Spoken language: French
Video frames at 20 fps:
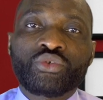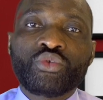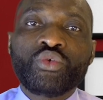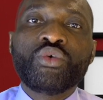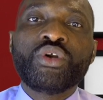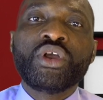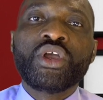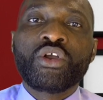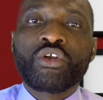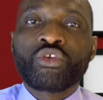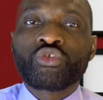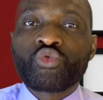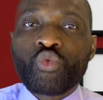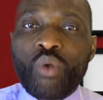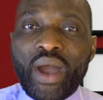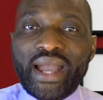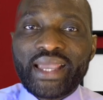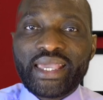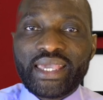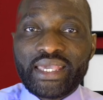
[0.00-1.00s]
D'où
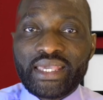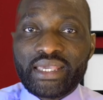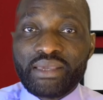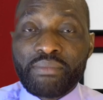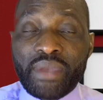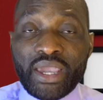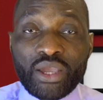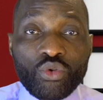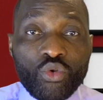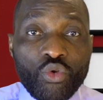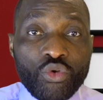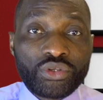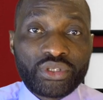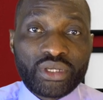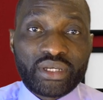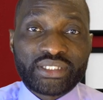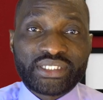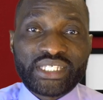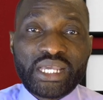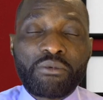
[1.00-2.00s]
toi qui m'écoutes
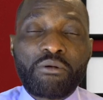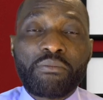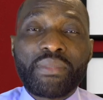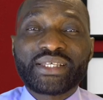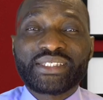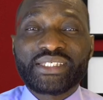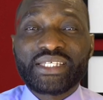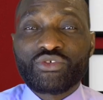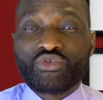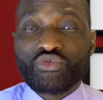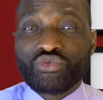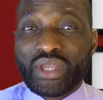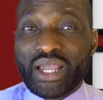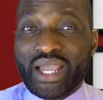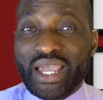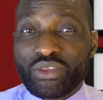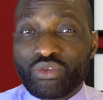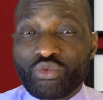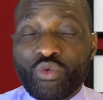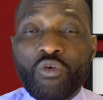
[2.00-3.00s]
en ce moment, si tu te
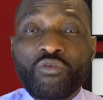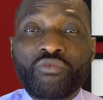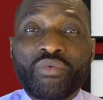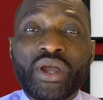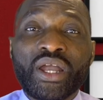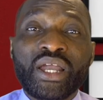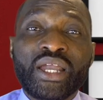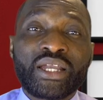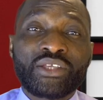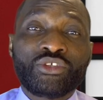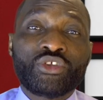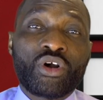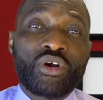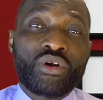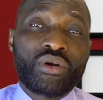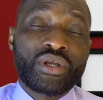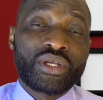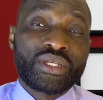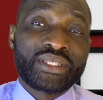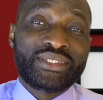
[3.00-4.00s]
retrouves
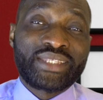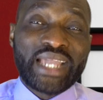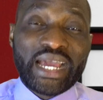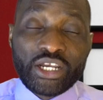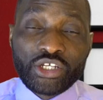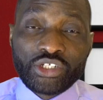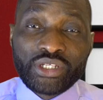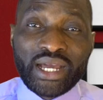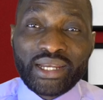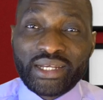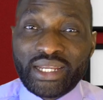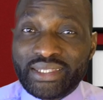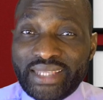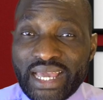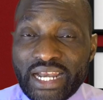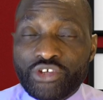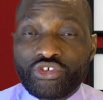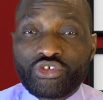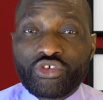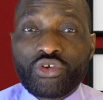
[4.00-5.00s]
dans, dans de
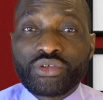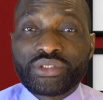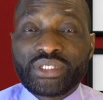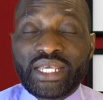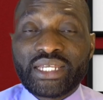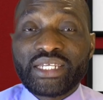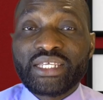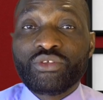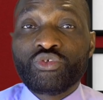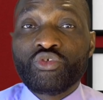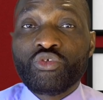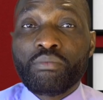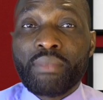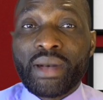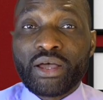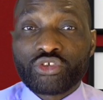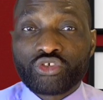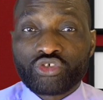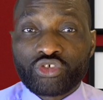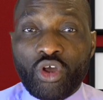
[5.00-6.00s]
telles choses, c'est-à-dire du
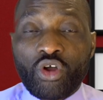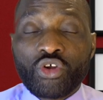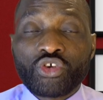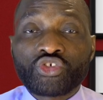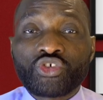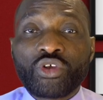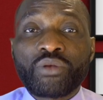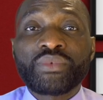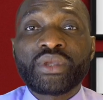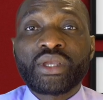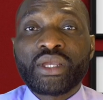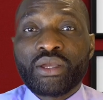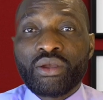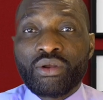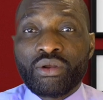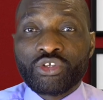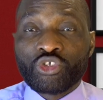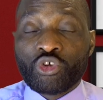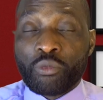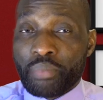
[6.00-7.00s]
mensonge,
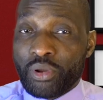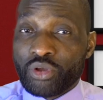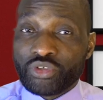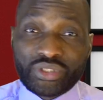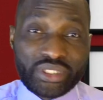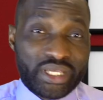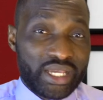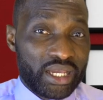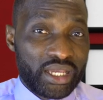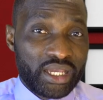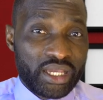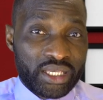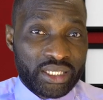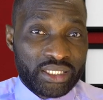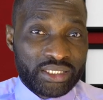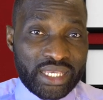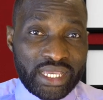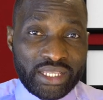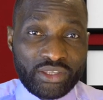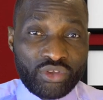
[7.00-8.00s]
euh, je pense que
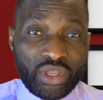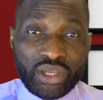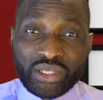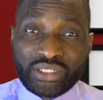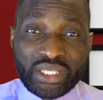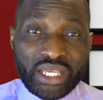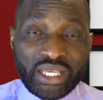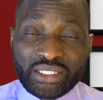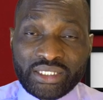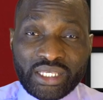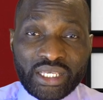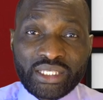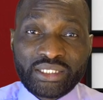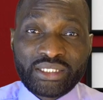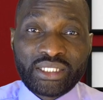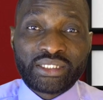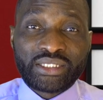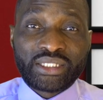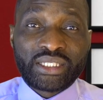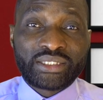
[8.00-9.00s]
euh,
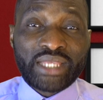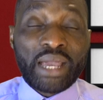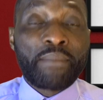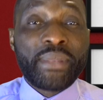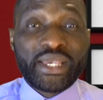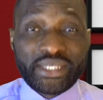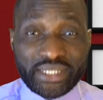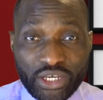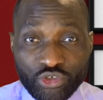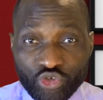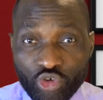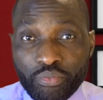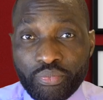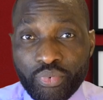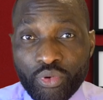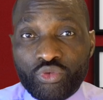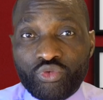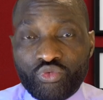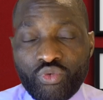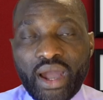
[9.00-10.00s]
c'est un message
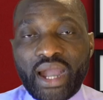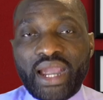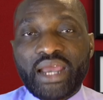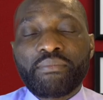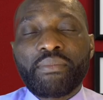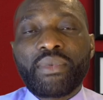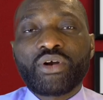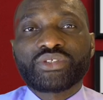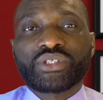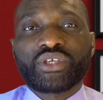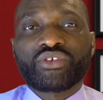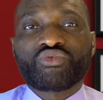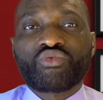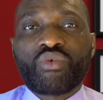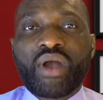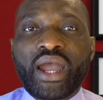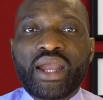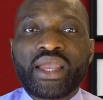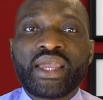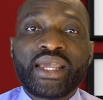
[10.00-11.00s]
pour toi réellement ce
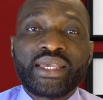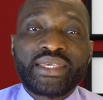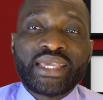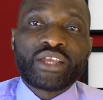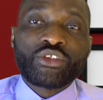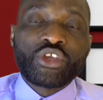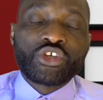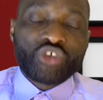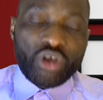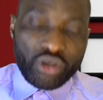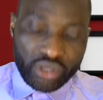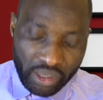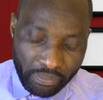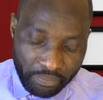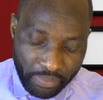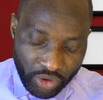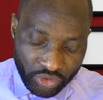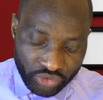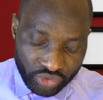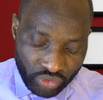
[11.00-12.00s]
soir. Il y a des gens qui
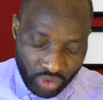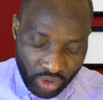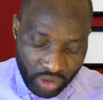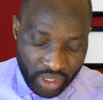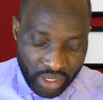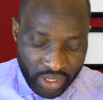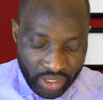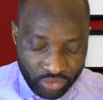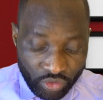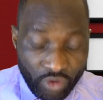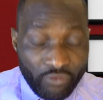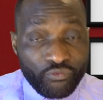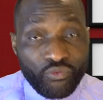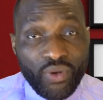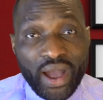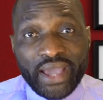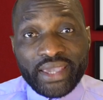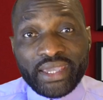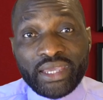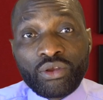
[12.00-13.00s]
pensent que des
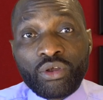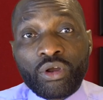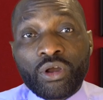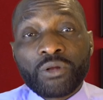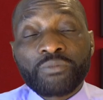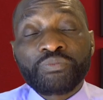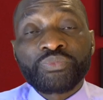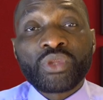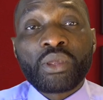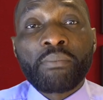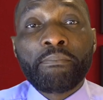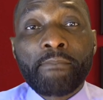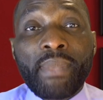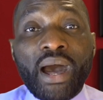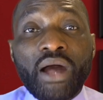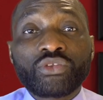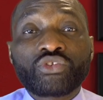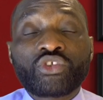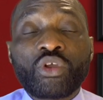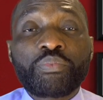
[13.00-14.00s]
fois, ils euh,
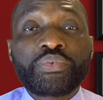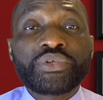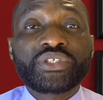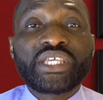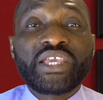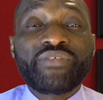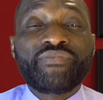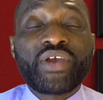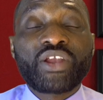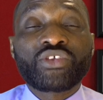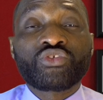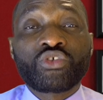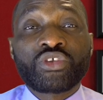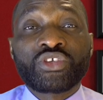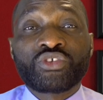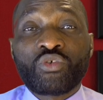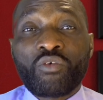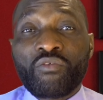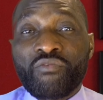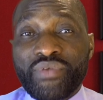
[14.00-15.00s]
mentent puisqu'ils veulent se
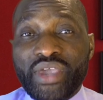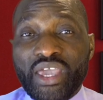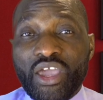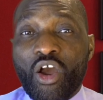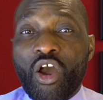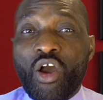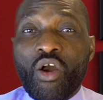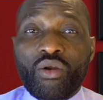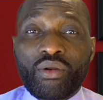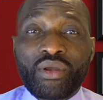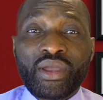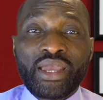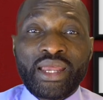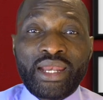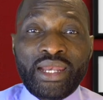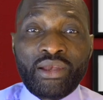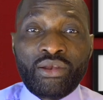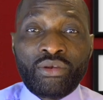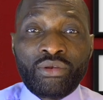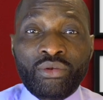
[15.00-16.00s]
sauver. Or,
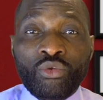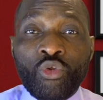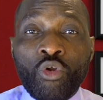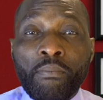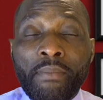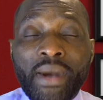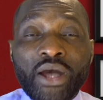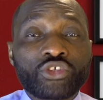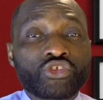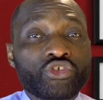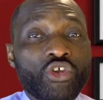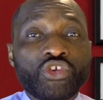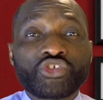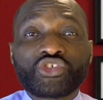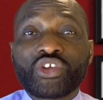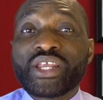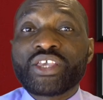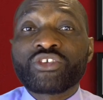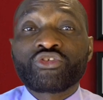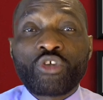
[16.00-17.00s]
le
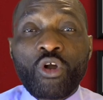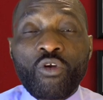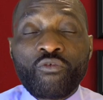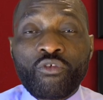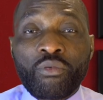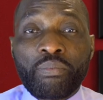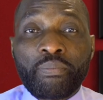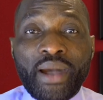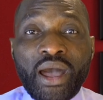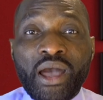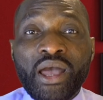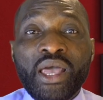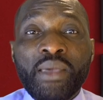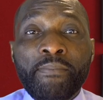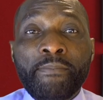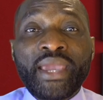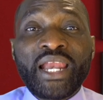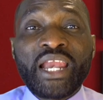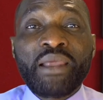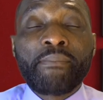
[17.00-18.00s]
mensonge ne sauve pas,
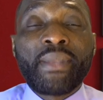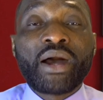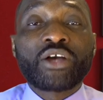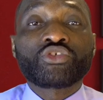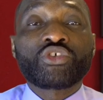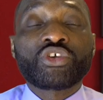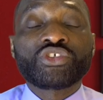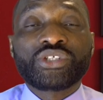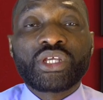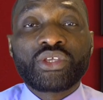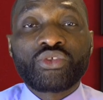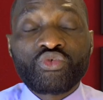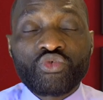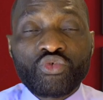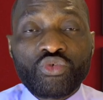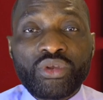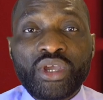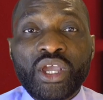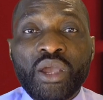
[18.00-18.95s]
mais le mensonge tue.